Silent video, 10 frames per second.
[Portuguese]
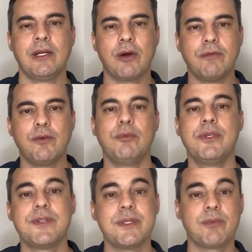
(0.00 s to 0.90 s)
qual foi o
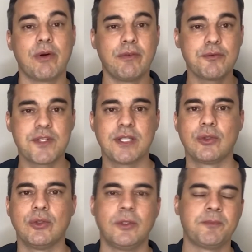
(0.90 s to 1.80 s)
município, qual foi o
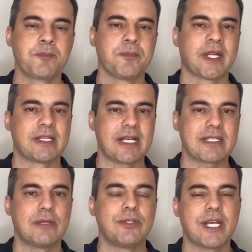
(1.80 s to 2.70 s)
setor da
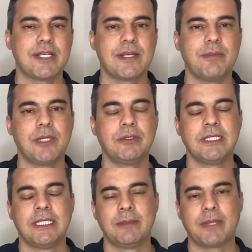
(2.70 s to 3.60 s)
saúde que recebeu,
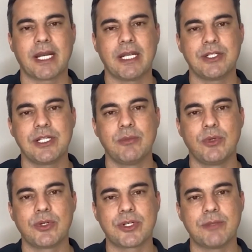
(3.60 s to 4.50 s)
para que a gente
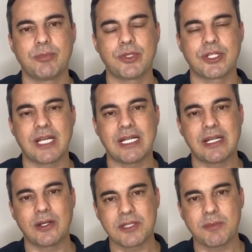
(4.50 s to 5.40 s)
demonstre para o Estado a
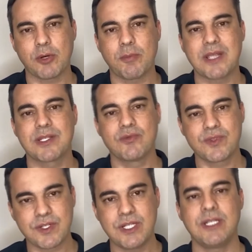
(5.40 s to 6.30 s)
nossa preocupação
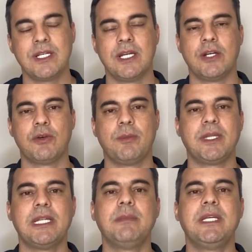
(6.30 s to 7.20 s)
sim com a
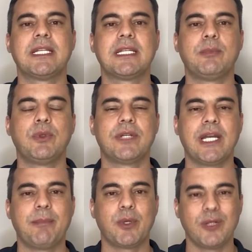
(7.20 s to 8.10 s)
pandemia, até porque
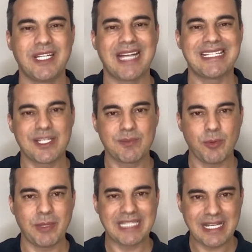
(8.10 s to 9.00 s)
a prioridade nesse
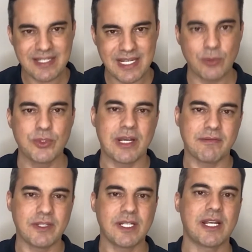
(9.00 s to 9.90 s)
momento é a saúde e a
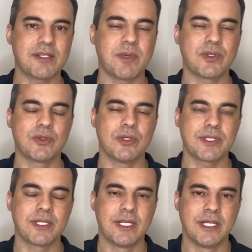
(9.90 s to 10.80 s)
vida das
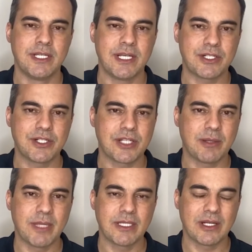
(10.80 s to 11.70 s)
pessoas e a gente
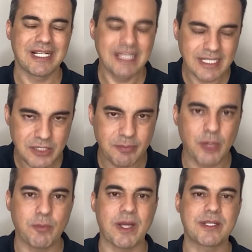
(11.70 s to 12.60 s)
também tem uma grande
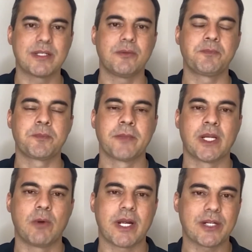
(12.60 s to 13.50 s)
preocupação
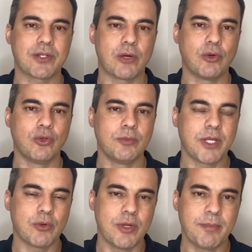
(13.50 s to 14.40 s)
com a questão econômica
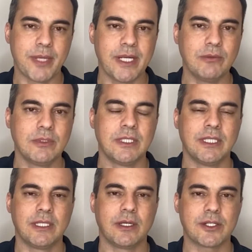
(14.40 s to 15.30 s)
e com o emprego,
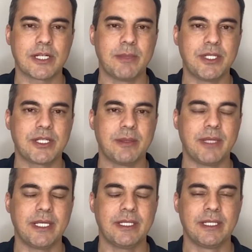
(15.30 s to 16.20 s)
que logicamente
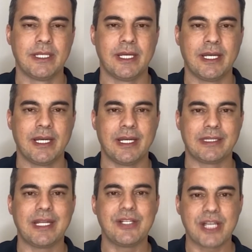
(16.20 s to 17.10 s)
também é,
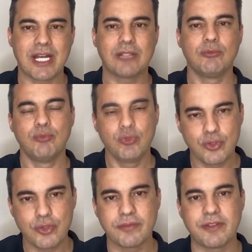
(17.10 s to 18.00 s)
tem gerado muito
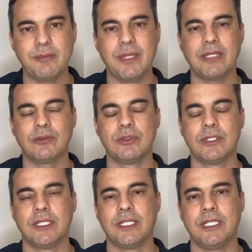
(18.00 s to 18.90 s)
sofrimento
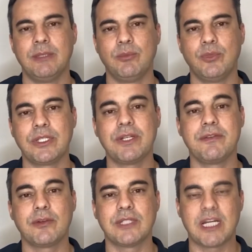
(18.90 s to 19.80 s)
e muita
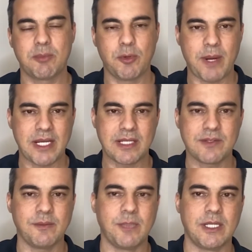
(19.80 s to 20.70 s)
dificuldade por parte das
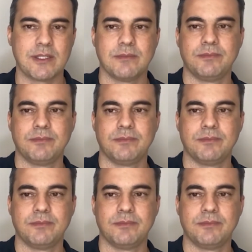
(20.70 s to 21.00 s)
famílias.